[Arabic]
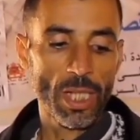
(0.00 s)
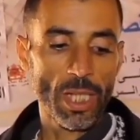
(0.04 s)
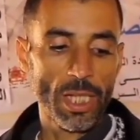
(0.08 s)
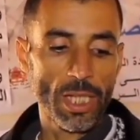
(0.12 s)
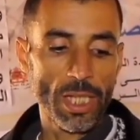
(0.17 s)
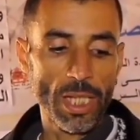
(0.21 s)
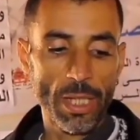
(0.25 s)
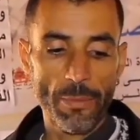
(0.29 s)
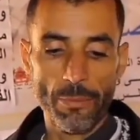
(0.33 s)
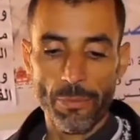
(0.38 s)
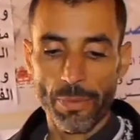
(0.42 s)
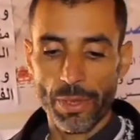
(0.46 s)

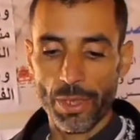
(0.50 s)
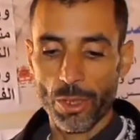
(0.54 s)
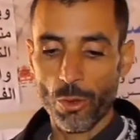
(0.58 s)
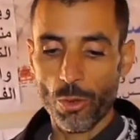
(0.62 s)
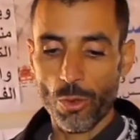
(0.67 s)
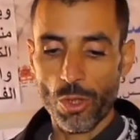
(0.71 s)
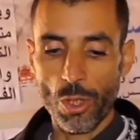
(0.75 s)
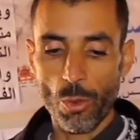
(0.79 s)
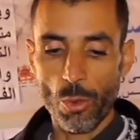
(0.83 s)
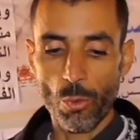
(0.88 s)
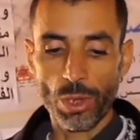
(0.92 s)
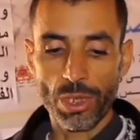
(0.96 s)
لم
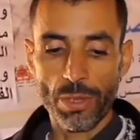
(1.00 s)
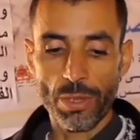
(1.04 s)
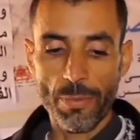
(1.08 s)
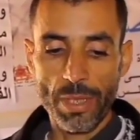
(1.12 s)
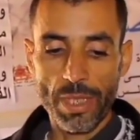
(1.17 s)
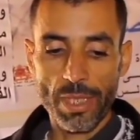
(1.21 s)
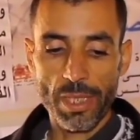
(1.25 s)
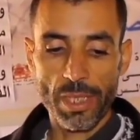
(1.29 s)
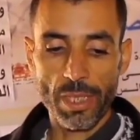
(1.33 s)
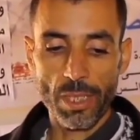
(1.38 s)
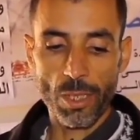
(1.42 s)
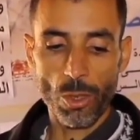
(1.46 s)
يزود
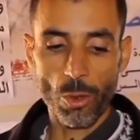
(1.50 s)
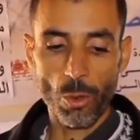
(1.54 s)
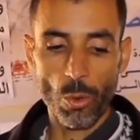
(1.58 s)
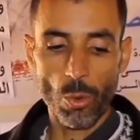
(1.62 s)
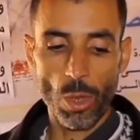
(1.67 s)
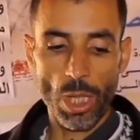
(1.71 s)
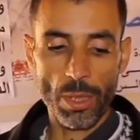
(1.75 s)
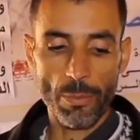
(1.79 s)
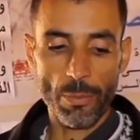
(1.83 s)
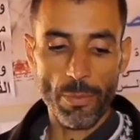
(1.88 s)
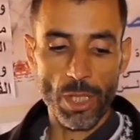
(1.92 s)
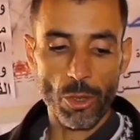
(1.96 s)

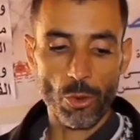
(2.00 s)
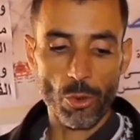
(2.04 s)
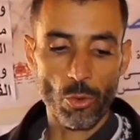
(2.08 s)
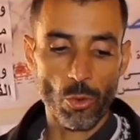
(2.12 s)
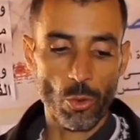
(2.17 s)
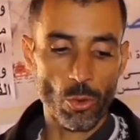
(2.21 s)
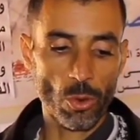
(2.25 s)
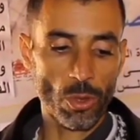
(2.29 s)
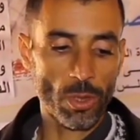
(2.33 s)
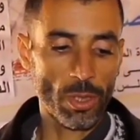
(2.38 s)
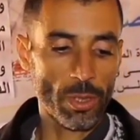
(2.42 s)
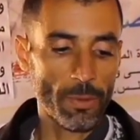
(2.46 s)
منزله
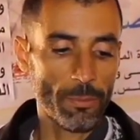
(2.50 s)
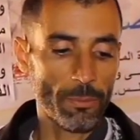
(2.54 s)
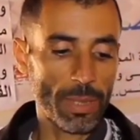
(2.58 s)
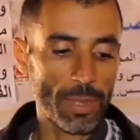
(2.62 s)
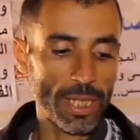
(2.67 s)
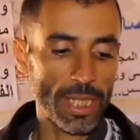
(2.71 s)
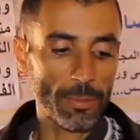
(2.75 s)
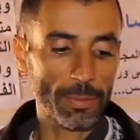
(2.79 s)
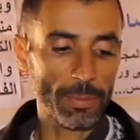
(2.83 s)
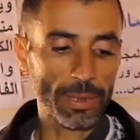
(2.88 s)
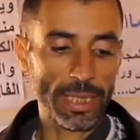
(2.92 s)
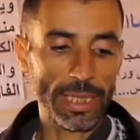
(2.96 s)
المهجور
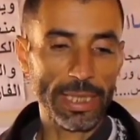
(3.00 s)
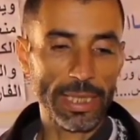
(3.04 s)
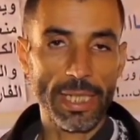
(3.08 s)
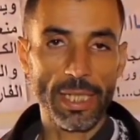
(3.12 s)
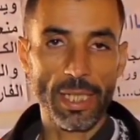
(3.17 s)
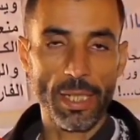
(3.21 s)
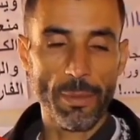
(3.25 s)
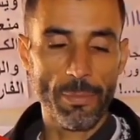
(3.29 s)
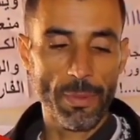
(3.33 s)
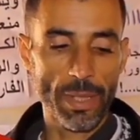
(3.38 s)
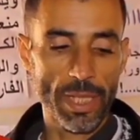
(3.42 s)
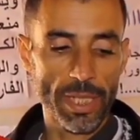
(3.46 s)
بالربط
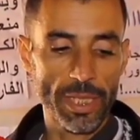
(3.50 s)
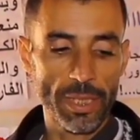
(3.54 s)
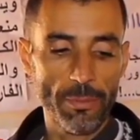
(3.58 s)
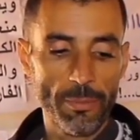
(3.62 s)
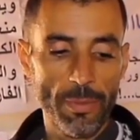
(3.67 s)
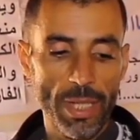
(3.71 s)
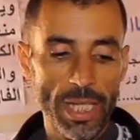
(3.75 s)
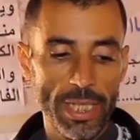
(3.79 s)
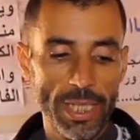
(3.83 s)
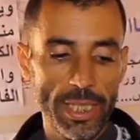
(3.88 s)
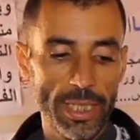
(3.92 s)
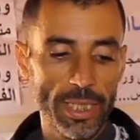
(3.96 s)
الكهربائي
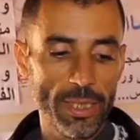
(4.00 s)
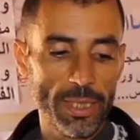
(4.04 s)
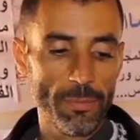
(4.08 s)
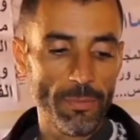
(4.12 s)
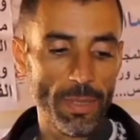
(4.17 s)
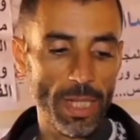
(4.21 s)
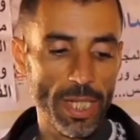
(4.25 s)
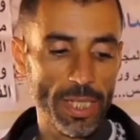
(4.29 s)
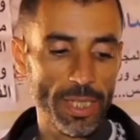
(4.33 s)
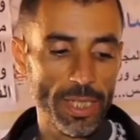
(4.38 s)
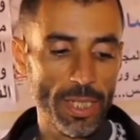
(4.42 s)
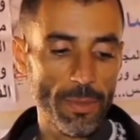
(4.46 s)
مع العلم
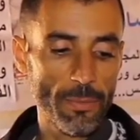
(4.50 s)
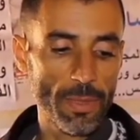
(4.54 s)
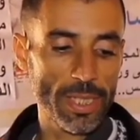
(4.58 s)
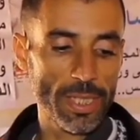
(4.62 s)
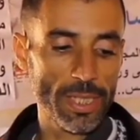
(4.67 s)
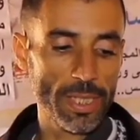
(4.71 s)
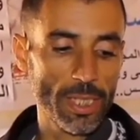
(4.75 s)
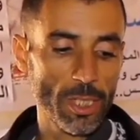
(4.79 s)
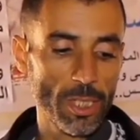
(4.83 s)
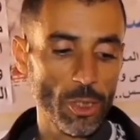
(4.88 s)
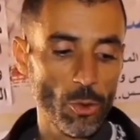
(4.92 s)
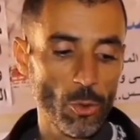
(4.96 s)
أن
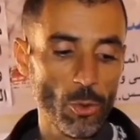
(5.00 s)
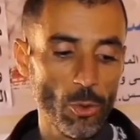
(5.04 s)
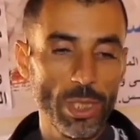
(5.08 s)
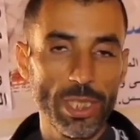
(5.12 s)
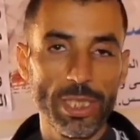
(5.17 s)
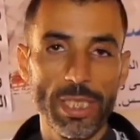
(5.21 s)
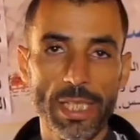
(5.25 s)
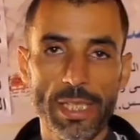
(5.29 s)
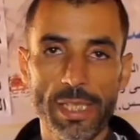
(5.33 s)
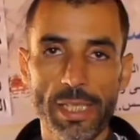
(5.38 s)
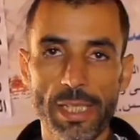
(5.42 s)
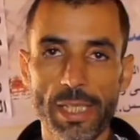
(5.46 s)
منزلي
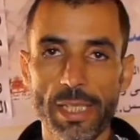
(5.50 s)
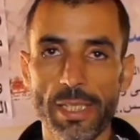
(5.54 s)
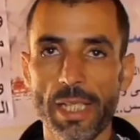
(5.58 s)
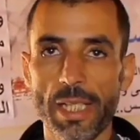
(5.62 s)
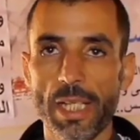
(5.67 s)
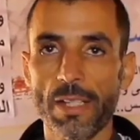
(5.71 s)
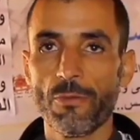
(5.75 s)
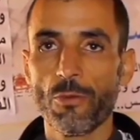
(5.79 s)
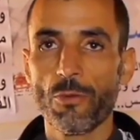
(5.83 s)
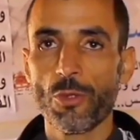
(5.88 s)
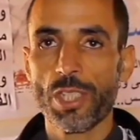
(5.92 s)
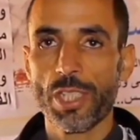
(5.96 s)
شيد سنة
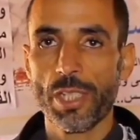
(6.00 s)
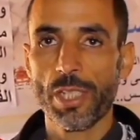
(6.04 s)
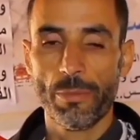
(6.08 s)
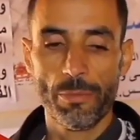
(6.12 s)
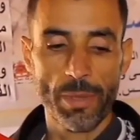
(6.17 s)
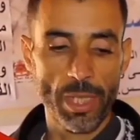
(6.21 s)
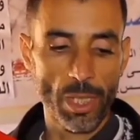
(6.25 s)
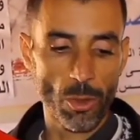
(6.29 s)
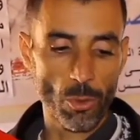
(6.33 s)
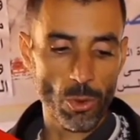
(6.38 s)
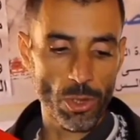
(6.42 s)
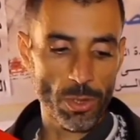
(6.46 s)

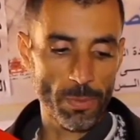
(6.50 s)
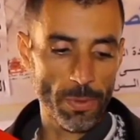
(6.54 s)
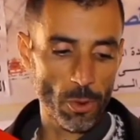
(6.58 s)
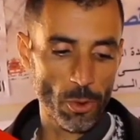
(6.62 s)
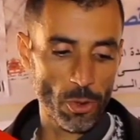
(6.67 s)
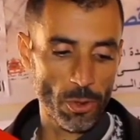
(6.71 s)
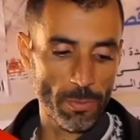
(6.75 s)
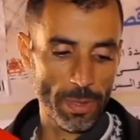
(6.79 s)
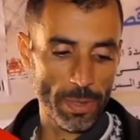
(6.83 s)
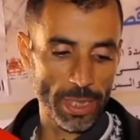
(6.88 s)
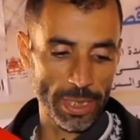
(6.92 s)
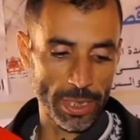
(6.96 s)

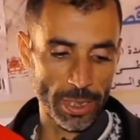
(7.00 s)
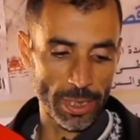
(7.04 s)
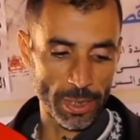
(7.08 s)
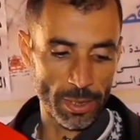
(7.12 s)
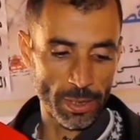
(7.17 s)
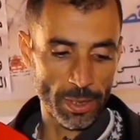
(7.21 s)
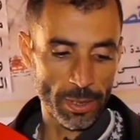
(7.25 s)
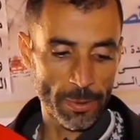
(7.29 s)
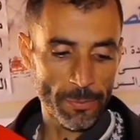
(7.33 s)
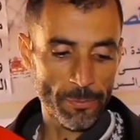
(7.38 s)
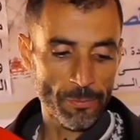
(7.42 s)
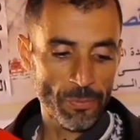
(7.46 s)
1987
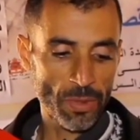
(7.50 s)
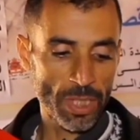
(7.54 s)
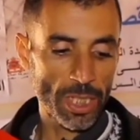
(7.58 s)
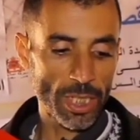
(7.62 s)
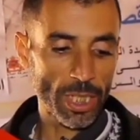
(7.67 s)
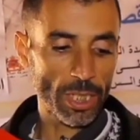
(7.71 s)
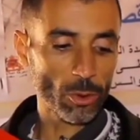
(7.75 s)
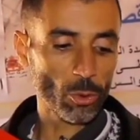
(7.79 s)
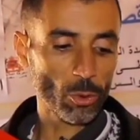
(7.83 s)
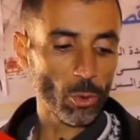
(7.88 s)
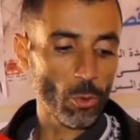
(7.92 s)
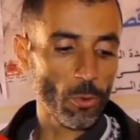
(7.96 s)

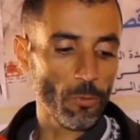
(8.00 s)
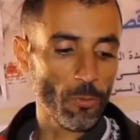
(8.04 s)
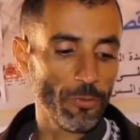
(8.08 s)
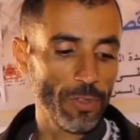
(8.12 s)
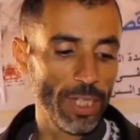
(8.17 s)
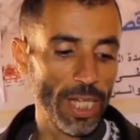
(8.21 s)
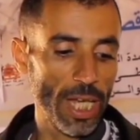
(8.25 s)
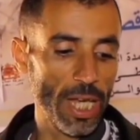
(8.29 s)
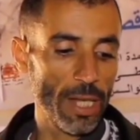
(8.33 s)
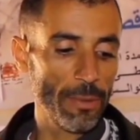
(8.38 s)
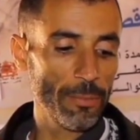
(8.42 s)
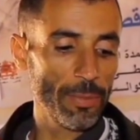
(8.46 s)
يقطن
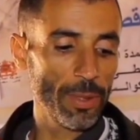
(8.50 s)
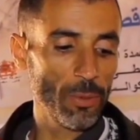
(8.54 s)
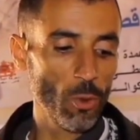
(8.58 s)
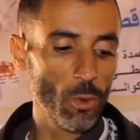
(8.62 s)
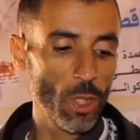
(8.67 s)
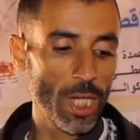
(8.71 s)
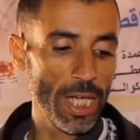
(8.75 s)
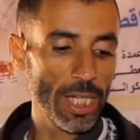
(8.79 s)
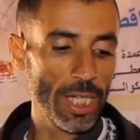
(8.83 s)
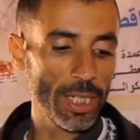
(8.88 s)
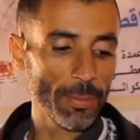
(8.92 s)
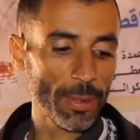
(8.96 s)
في أبي
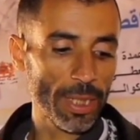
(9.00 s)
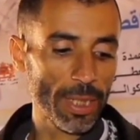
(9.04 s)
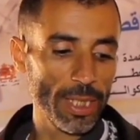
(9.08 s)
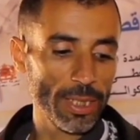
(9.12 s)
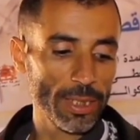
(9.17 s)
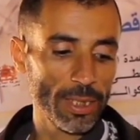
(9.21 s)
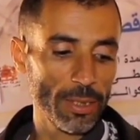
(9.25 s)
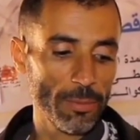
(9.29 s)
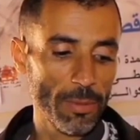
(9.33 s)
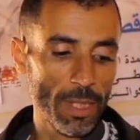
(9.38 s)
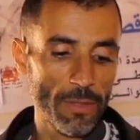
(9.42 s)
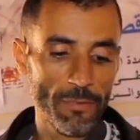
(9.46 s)
محارب
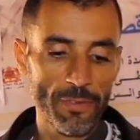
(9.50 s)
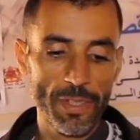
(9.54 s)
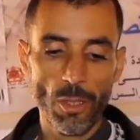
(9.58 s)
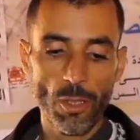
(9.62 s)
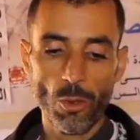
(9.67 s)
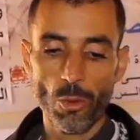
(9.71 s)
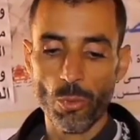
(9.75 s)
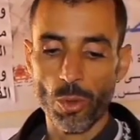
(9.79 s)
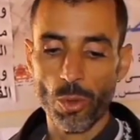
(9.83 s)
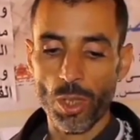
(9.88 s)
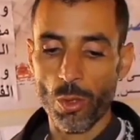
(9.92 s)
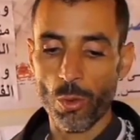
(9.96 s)
قديم أفنى
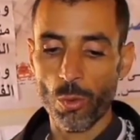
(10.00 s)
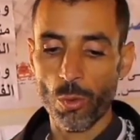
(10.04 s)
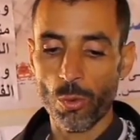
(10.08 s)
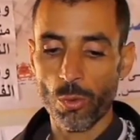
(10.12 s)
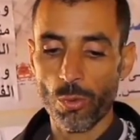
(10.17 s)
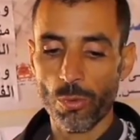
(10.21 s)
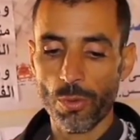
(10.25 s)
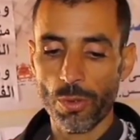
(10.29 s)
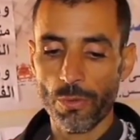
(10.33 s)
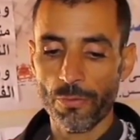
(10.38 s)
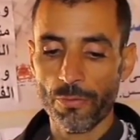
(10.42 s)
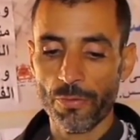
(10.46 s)
عمره
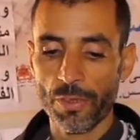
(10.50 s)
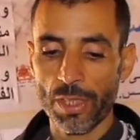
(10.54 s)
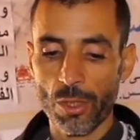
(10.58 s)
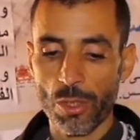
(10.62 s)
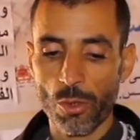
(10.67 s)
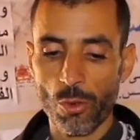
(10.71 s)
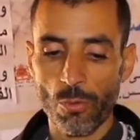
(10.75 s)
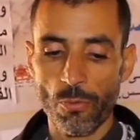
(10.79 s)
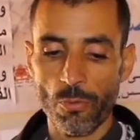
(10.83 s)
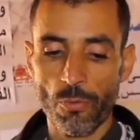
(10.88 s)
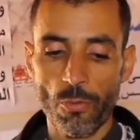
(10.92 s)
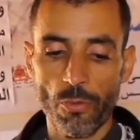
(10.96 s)
في
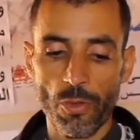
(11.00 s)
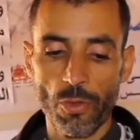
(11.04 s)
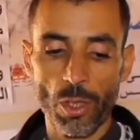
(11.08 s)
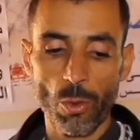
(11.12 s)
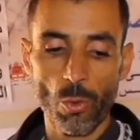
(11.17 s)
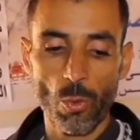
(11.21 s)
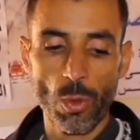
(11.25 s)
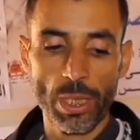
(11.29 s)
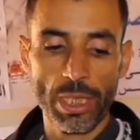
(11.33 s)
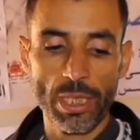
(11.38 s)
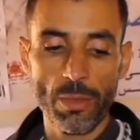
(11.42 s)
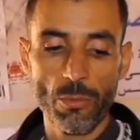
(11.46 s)
صفوف
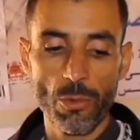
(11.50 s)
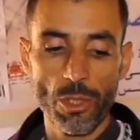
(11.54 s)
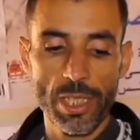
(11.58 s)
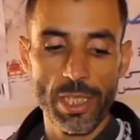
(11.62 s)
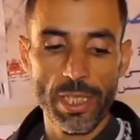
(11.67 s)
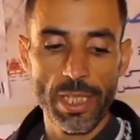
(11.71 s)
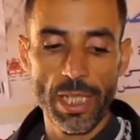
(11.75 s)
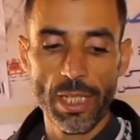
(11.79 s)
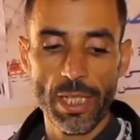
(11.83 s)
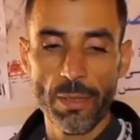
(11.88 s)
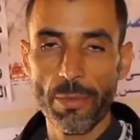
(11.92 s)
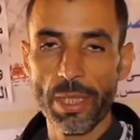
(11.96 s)
القوات
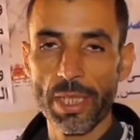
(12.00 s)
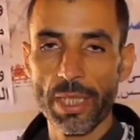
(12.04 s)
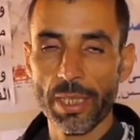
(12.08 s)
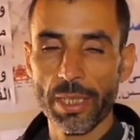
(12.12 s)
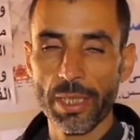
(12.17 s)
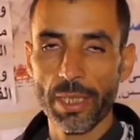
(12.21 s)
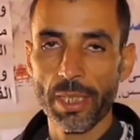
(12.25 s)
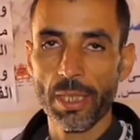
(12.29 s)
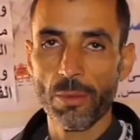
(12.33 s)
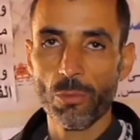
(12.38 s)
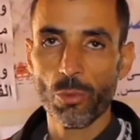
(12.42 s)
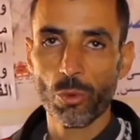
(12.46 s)
المسلحة
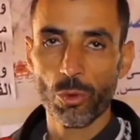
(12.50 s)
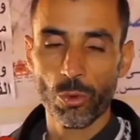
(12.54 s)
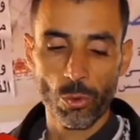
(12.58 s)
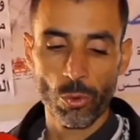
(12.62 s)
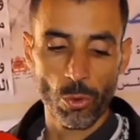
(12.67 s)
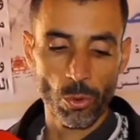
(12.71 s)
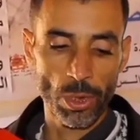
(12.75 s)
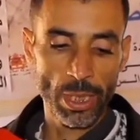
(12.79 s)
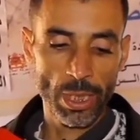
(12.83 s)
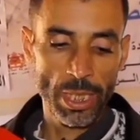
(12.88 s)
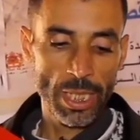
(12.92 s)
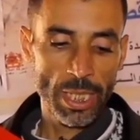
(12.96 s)
الملكية
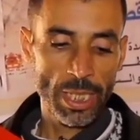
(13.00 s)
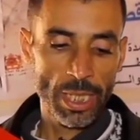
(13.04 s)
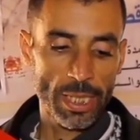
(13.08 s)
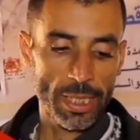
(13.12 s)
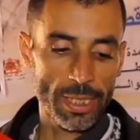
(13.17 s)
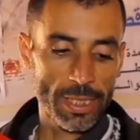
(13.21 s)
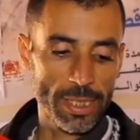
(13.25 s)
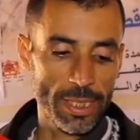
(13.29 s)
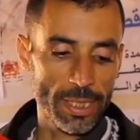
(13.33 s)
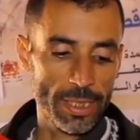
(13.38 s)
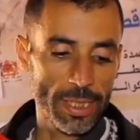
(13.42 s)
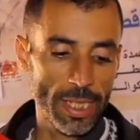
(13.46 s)
منذ
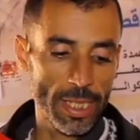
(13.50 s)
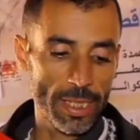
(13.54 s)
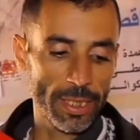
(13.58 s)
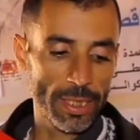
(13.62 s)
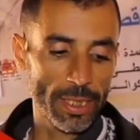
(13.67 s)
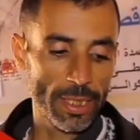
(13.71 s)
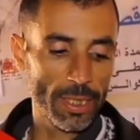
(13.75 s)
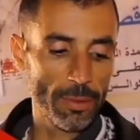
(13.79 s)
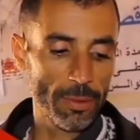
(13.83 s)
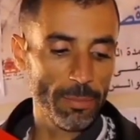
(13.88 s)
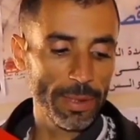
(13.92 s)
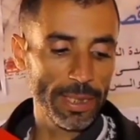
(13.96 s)

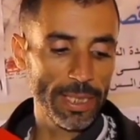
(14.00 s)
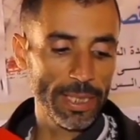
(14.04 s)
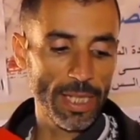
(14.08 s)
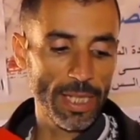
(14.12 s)
ارتدائه لبيد